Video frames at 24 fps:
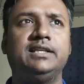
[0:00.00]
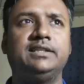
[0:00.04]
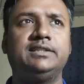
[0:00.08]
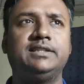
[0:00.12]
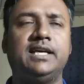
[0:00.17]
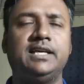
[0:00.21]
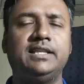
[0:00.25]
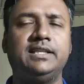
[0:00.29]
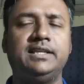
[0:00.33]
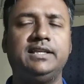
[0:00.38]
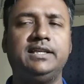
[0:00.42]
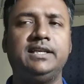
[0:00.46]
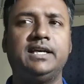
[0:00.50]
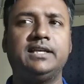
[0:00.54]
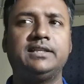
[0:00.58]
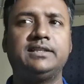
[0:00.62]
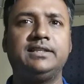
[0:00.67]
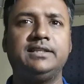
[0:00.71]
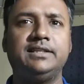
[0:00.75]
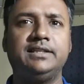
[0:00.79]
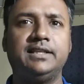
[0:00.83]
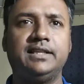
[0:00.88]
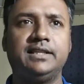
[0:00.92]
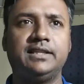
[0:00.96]
शायद रिया
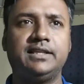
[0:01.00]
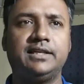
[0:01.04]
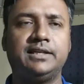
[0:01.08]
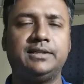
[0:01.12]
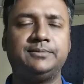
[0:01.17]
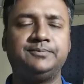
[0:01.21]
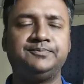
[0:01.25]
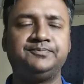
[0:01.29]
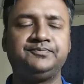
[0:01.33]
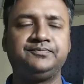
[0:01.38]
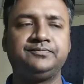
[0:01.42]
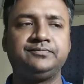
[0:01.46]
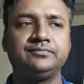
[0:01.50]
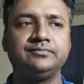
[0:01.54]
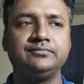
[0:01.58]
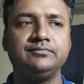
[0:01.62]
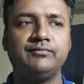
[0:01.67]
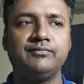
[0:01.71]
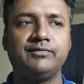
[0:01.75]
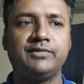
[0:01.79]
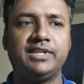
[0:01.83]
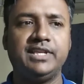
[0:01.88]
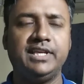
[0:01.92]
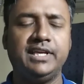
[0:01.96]
सिंगल था
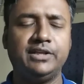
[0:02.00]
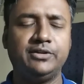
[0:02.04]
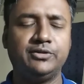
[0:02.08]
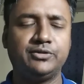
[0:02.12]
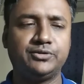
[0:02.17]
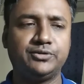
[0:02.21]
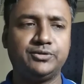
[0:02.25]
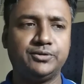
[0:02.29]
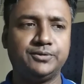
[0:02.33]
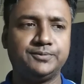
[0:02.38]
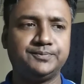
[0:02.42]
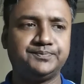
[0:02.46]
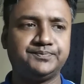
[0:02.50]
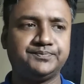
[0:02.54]
ठीक है दोस्तों